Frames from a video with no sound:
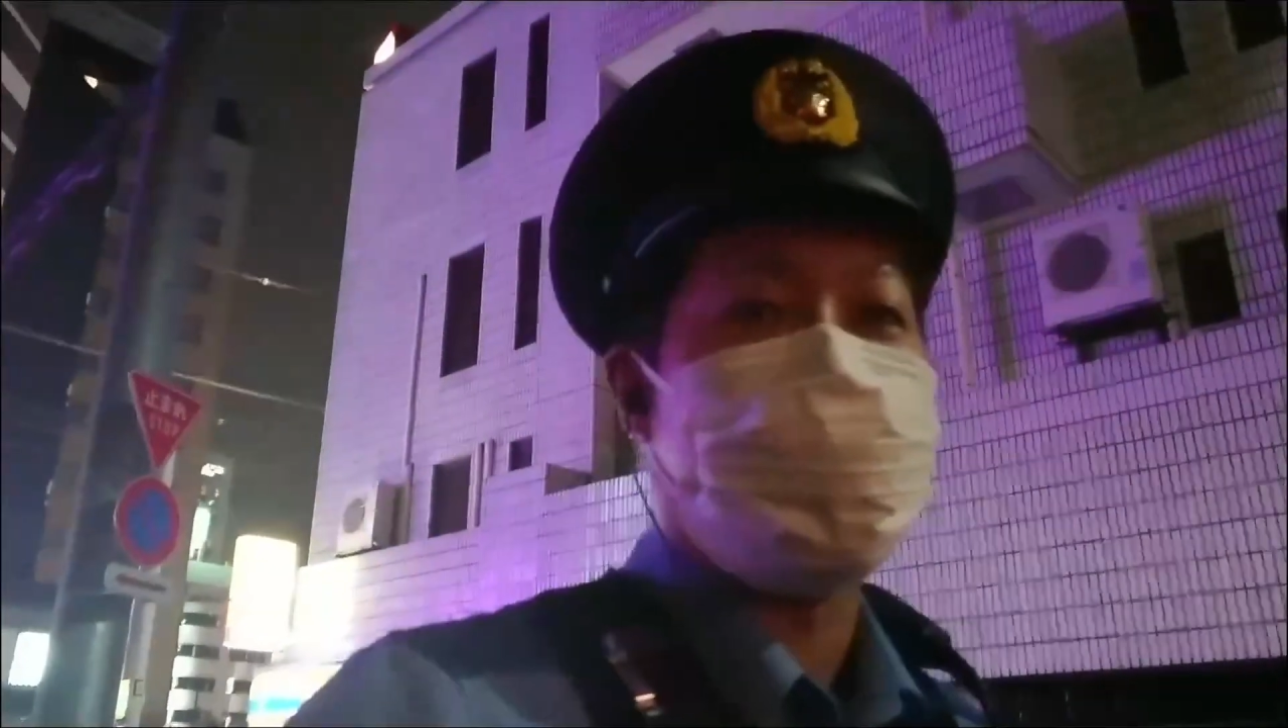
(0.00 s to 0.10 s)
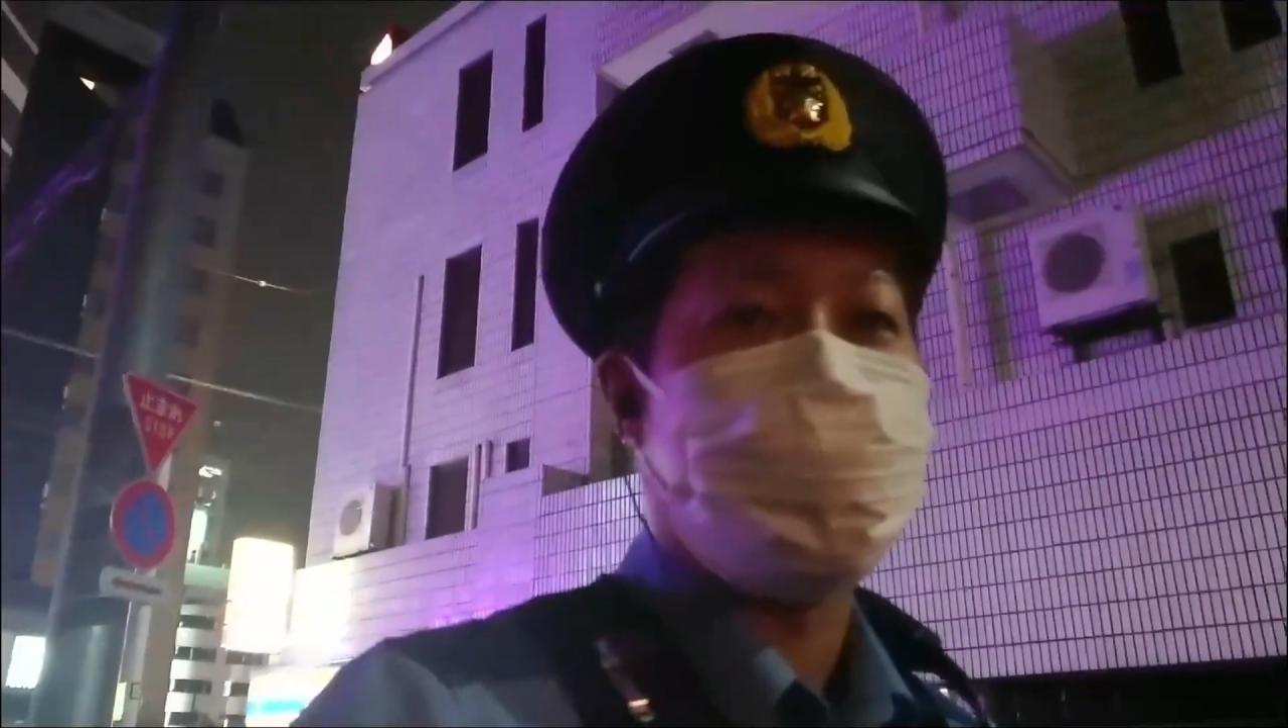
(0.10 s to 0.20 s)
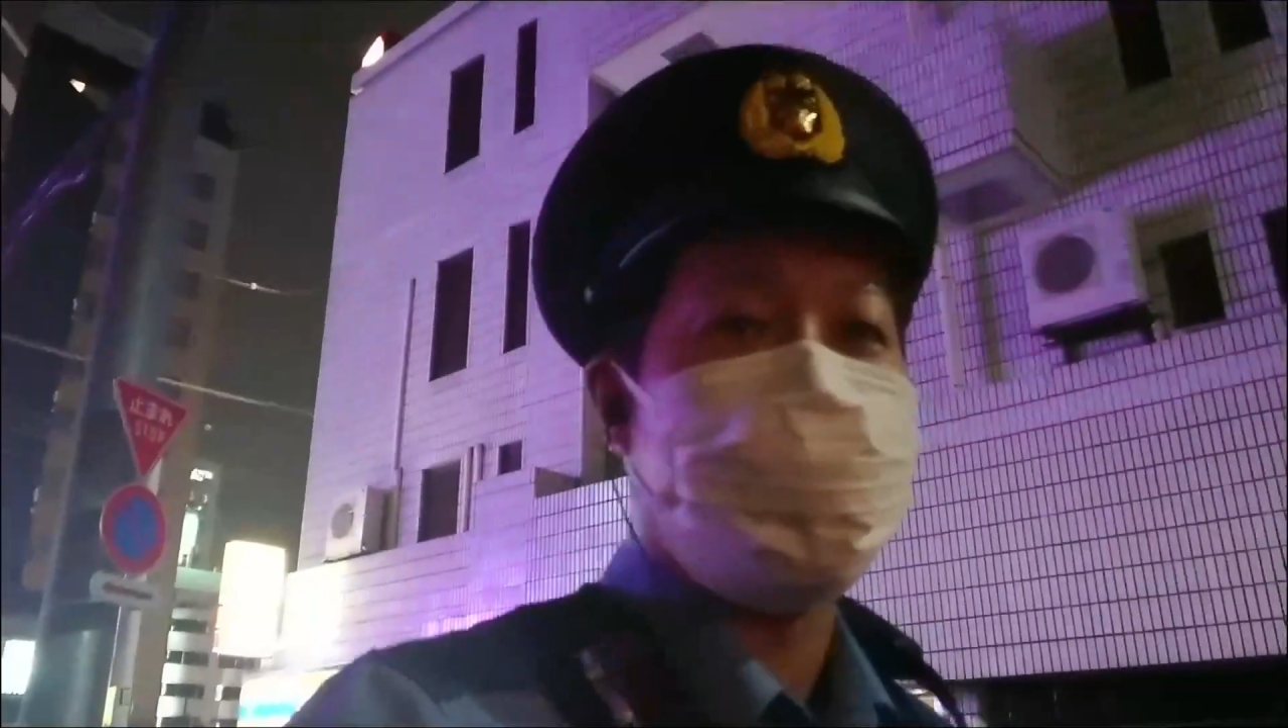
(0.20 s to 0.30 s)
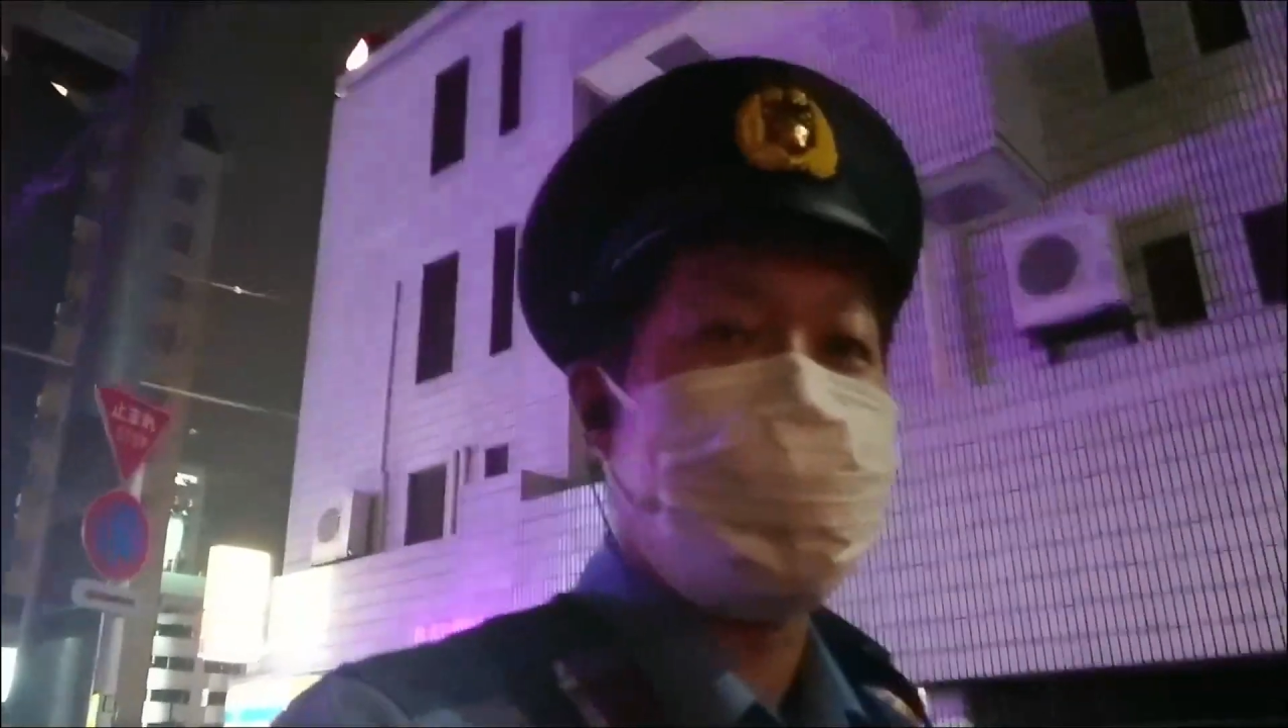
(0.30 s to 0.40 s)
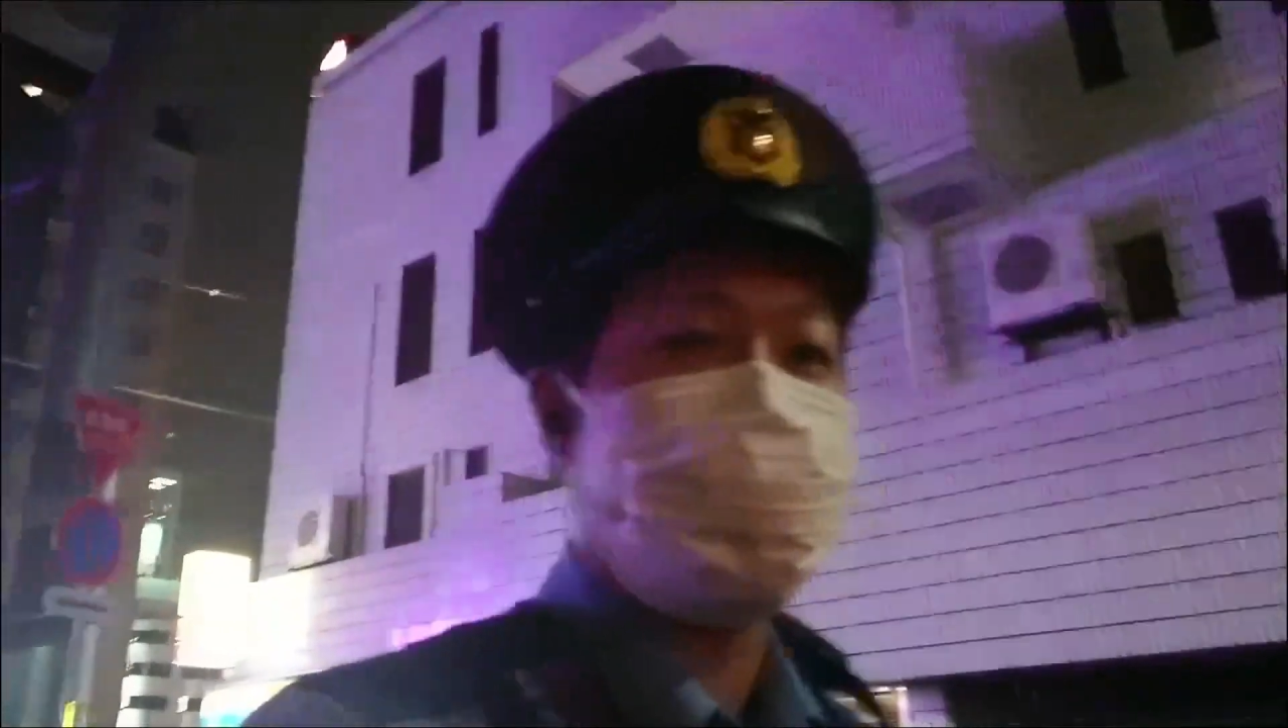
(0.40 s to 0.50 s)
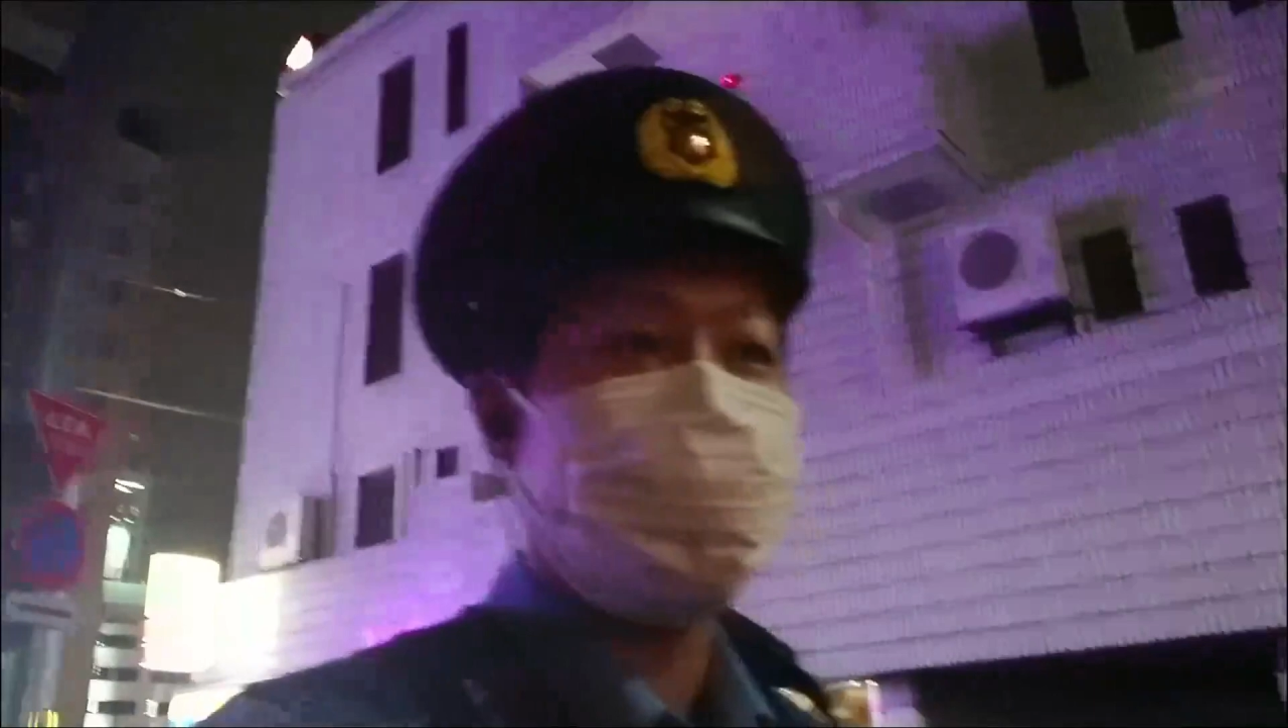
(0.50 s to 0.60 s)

士うんぬんか